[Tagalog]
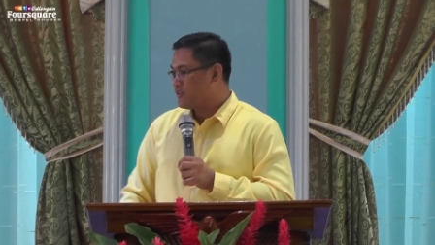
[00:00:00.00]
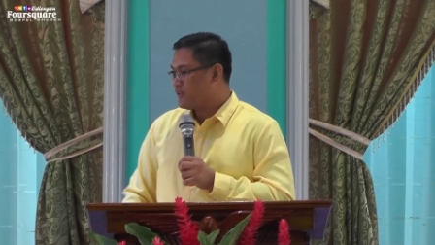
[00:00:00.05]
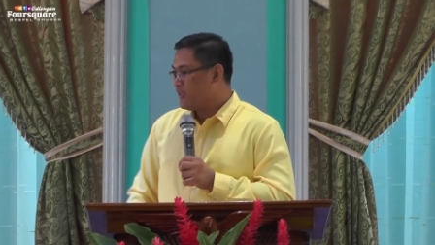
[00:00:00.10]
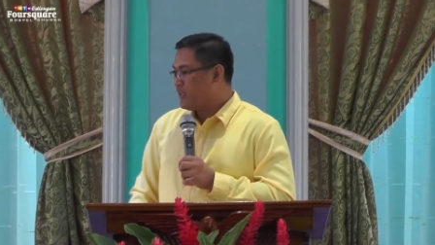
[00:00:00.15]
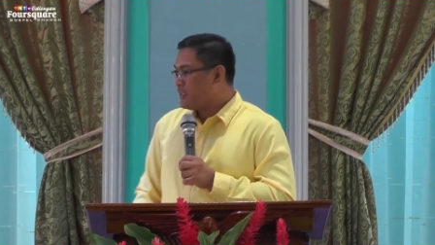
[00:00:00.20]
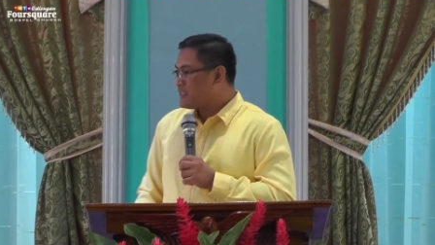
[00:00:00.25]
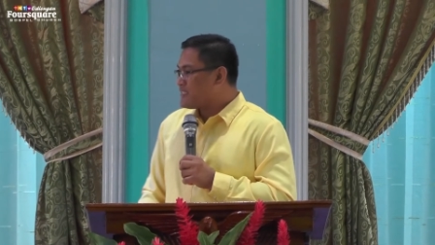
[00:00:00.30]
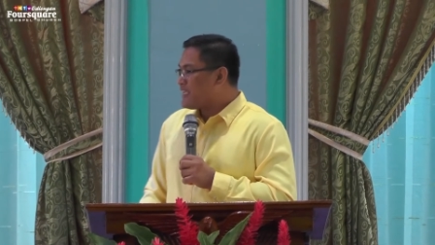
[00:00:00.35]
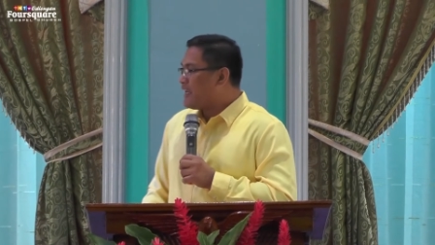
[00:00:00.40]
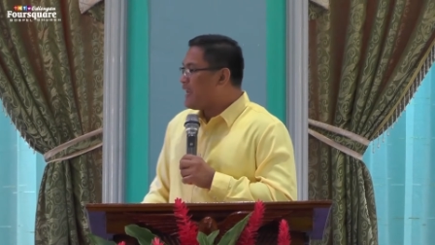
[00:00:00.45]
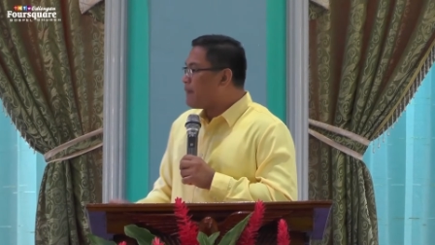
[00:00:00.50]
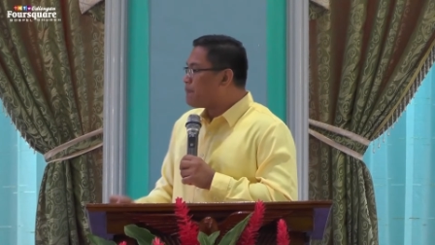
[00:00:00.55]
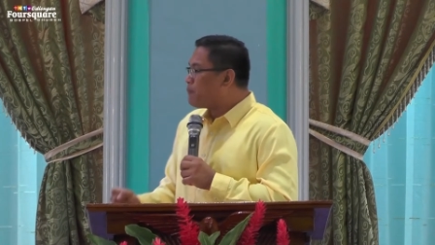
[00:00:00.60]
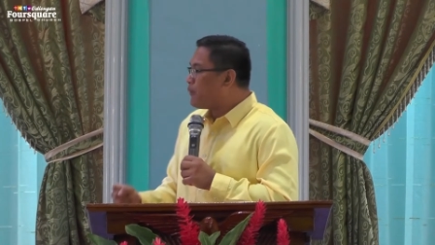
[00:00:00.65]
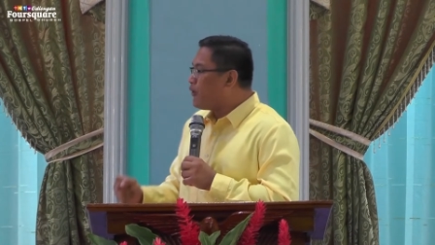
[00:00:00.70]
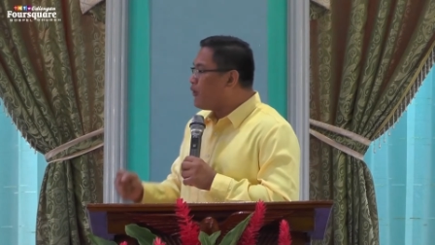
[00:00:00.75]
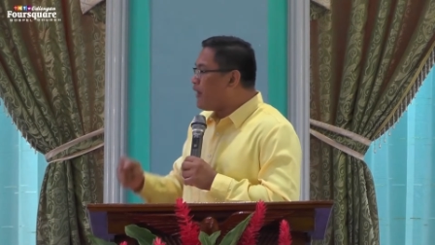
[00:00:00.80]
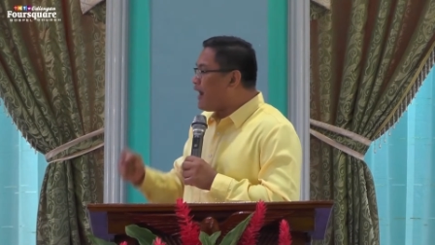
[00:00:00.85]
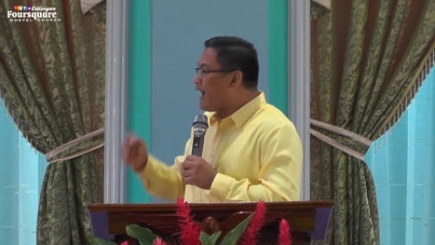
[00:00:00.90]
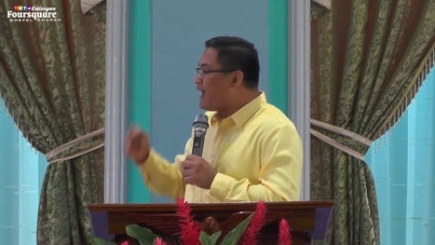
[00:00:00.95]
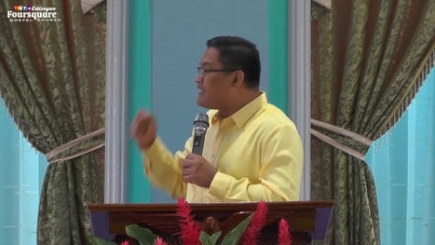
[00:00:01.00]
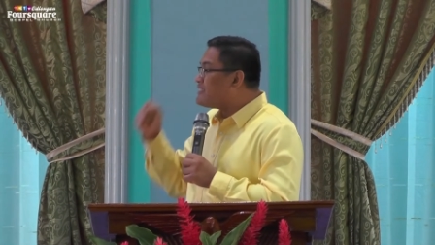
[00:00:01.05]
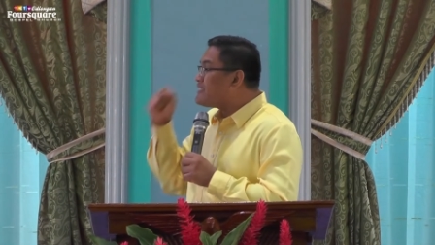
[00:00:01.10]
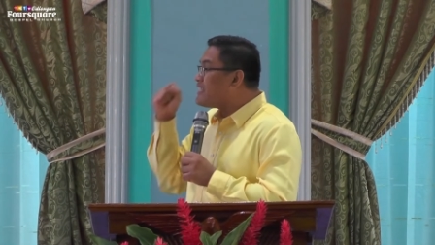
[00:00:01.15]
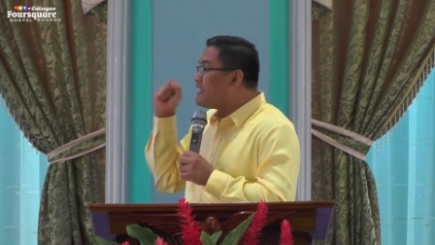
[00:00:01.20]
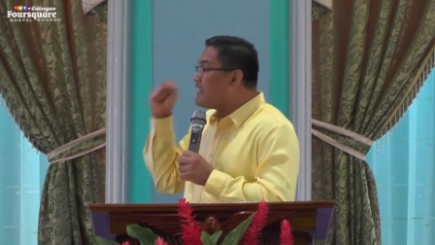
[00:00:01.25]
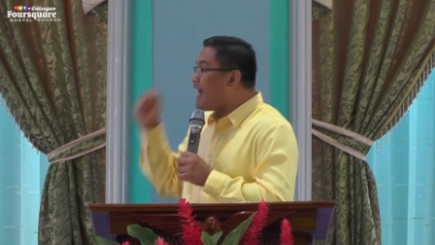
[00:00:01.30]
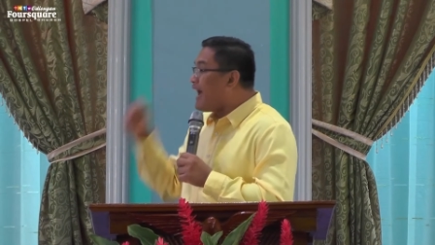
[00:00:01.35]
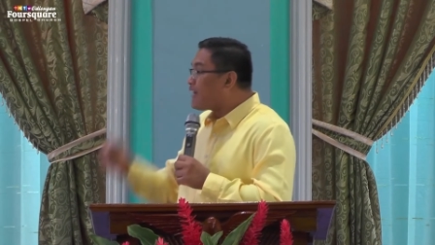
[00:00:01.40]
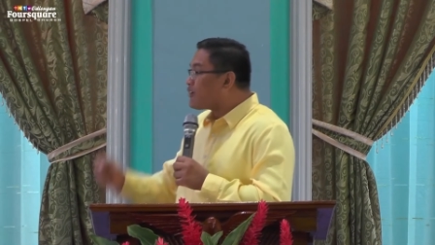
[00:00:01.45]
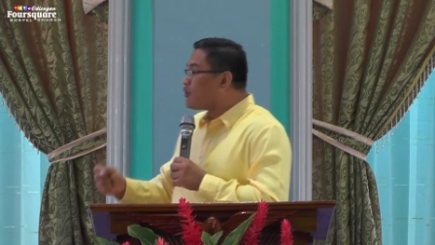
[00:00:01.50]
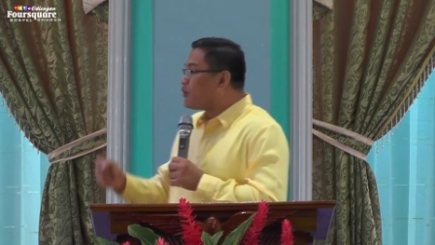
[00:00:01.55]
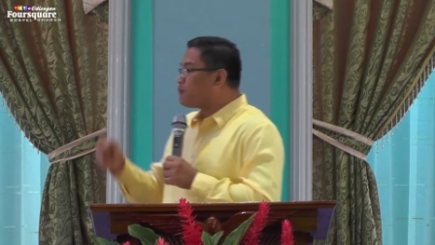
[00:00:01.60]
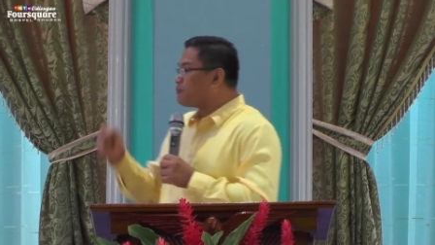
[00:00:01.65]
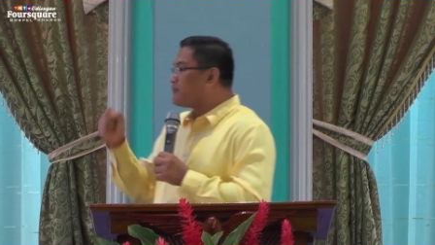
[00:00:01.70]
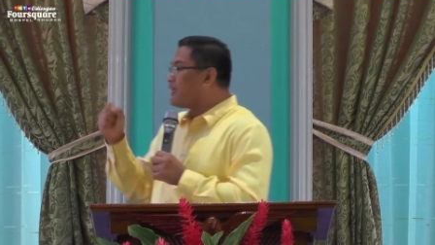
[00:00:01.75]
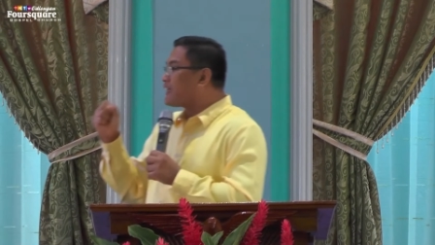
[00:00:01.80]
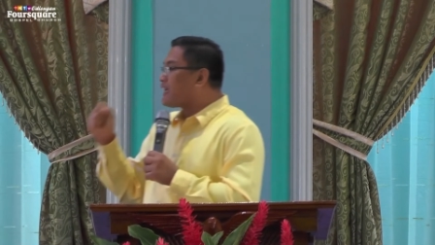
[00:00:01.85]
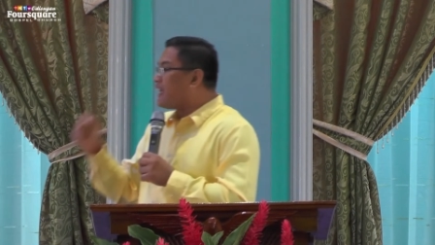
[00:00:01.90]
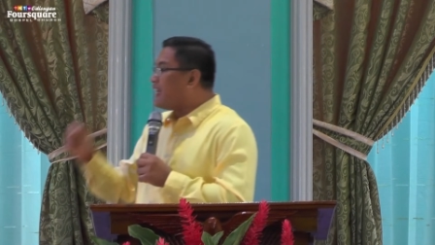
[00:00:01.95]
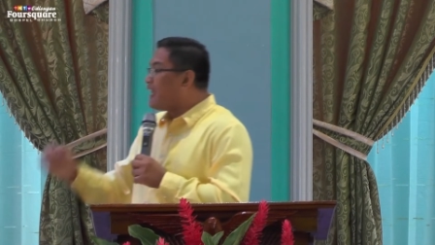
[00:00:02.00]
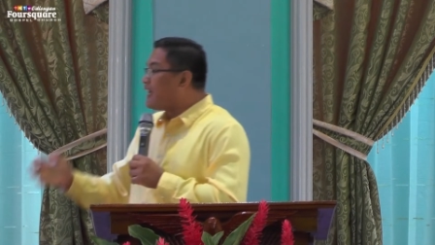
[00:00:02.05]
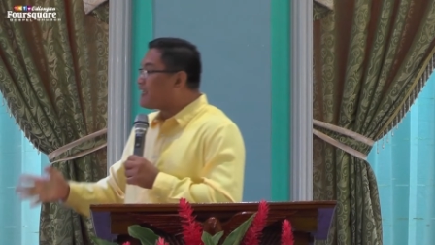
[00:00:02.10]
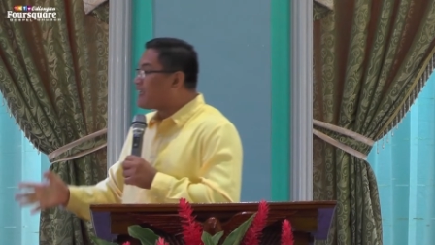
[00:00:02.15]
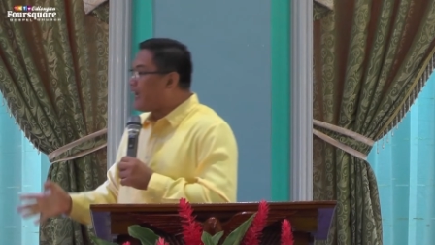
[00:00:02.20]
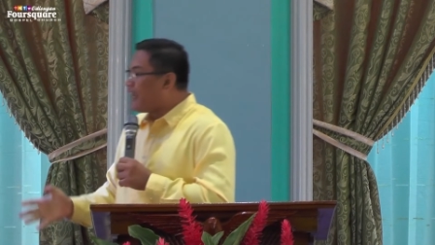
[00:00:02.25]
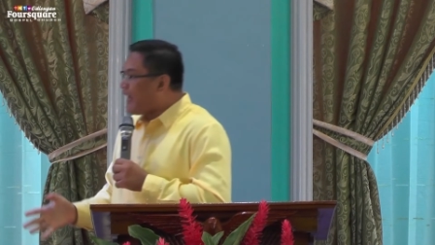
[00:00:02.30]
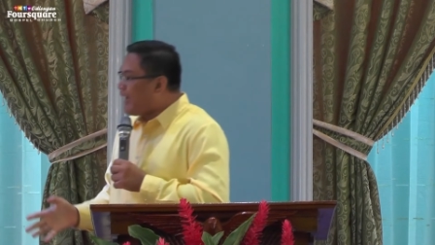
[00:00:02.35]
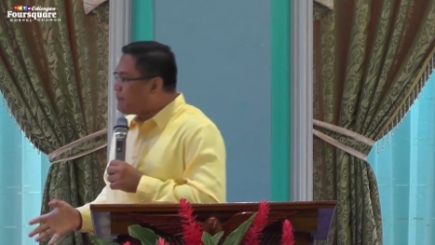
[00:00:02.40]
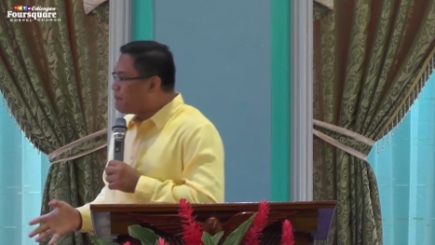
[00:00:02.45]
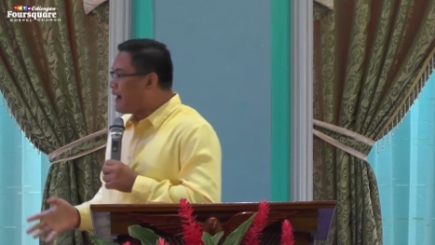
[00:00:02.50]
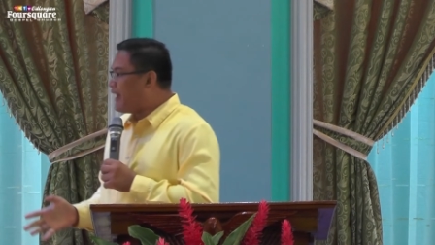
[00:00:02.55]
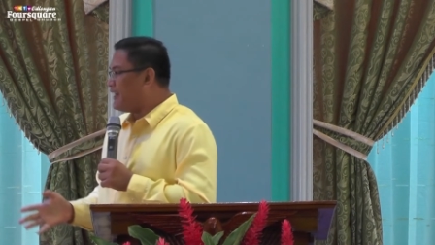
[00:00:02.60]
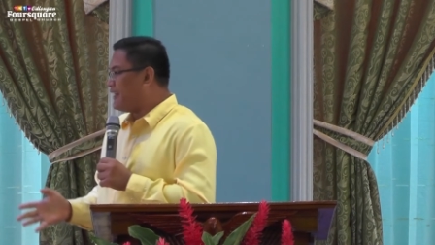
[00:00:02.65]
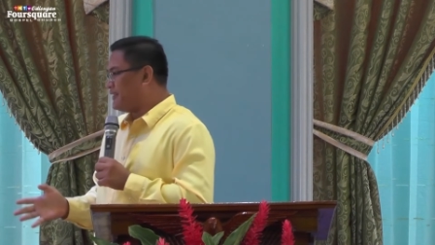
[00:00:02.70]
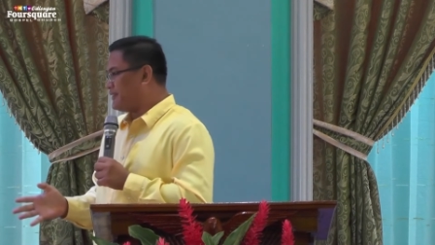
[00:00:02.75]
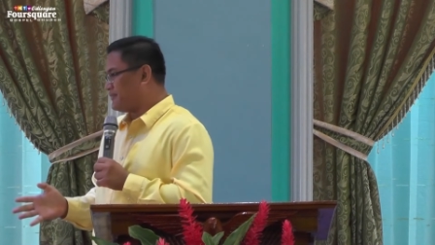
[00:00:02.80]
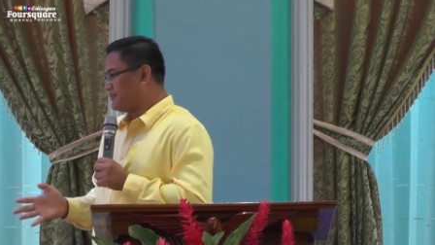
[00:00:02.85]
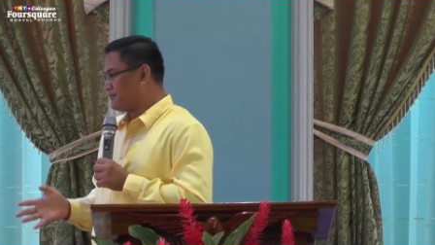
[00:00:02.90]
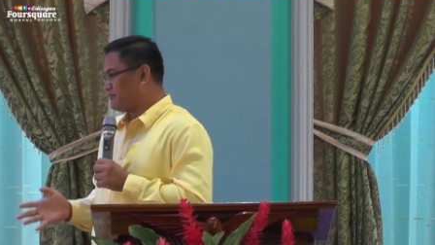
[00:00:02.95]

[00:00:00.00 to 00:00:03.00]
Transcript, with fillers: sila po ay sinakop ng kanilang kalaban.